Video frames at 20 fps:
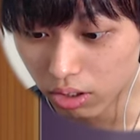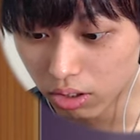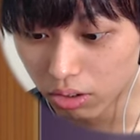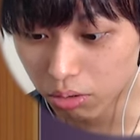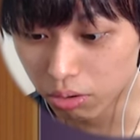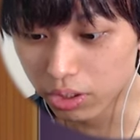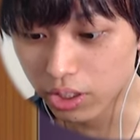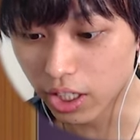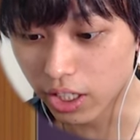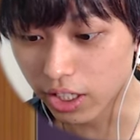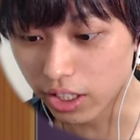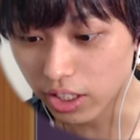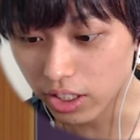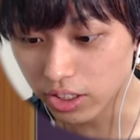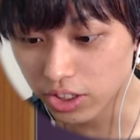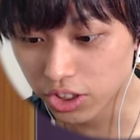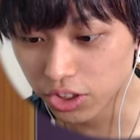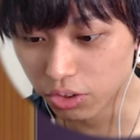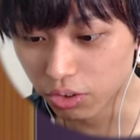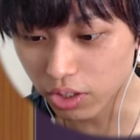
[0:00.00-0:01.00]
これ誰
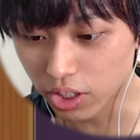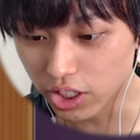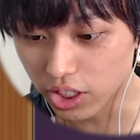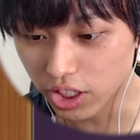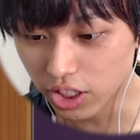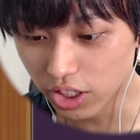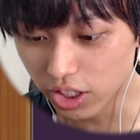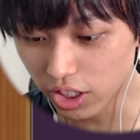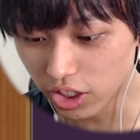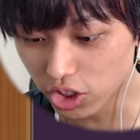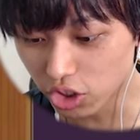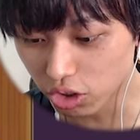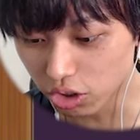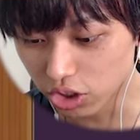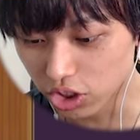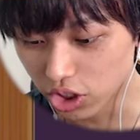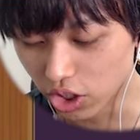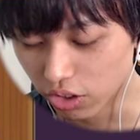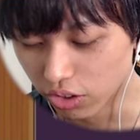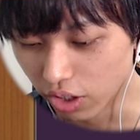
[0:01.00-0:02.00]
スノーカイいや、ちょっと
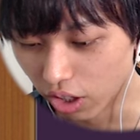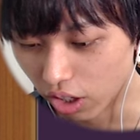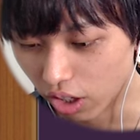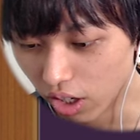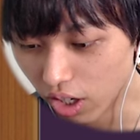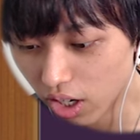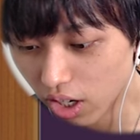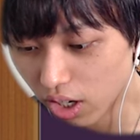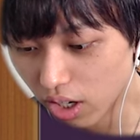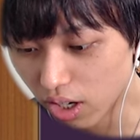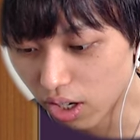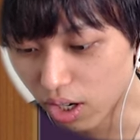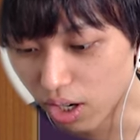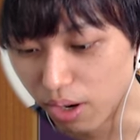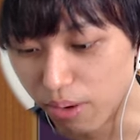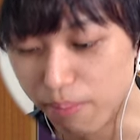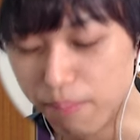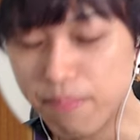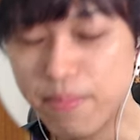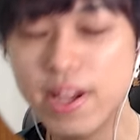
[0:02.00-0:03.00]
違うな。
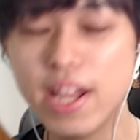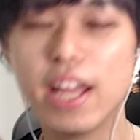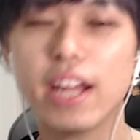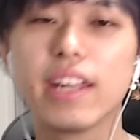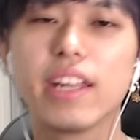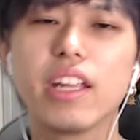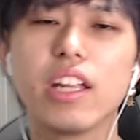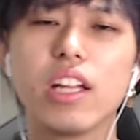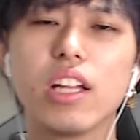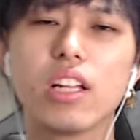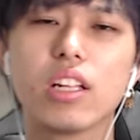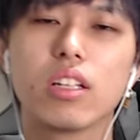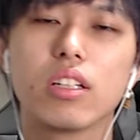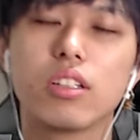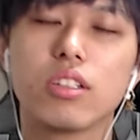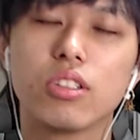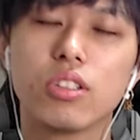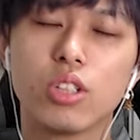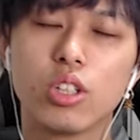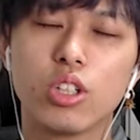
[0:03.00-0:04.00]
メリッ
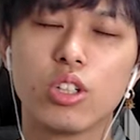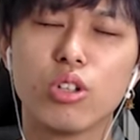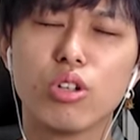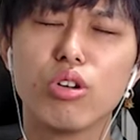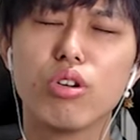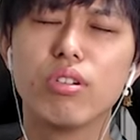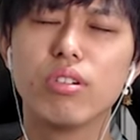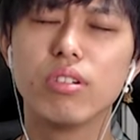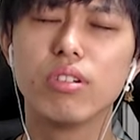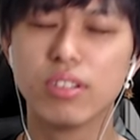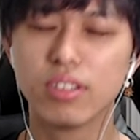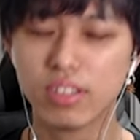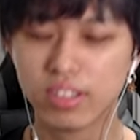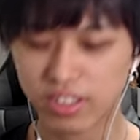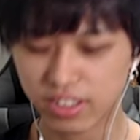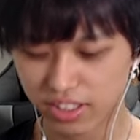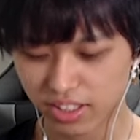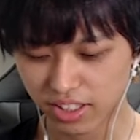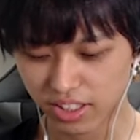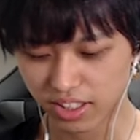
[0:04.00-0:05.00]
ク。
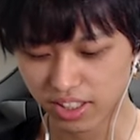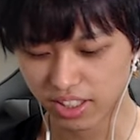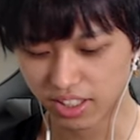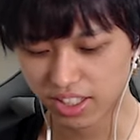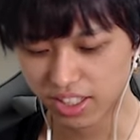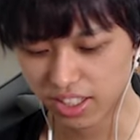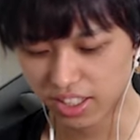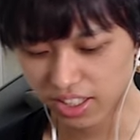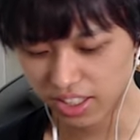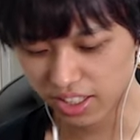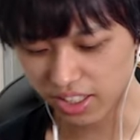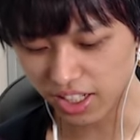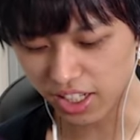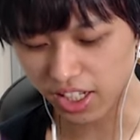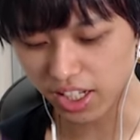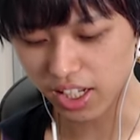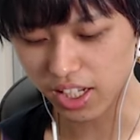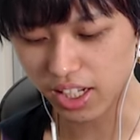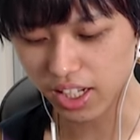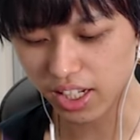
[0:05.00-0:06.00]

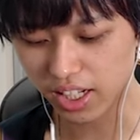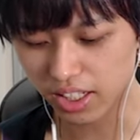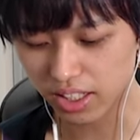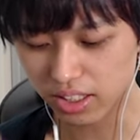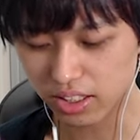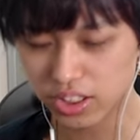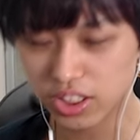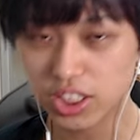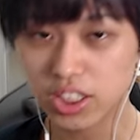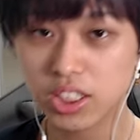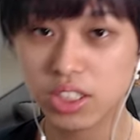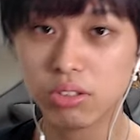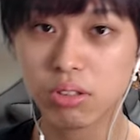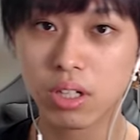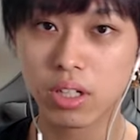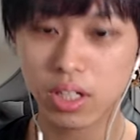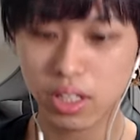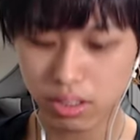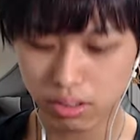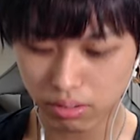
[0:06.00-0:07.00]
えー、全然売
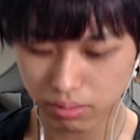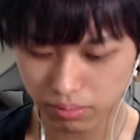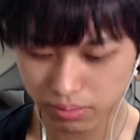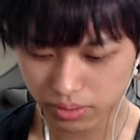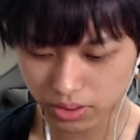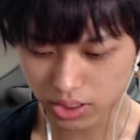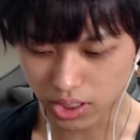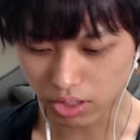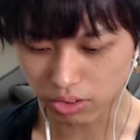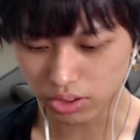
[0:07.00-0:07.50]
らないよ。使う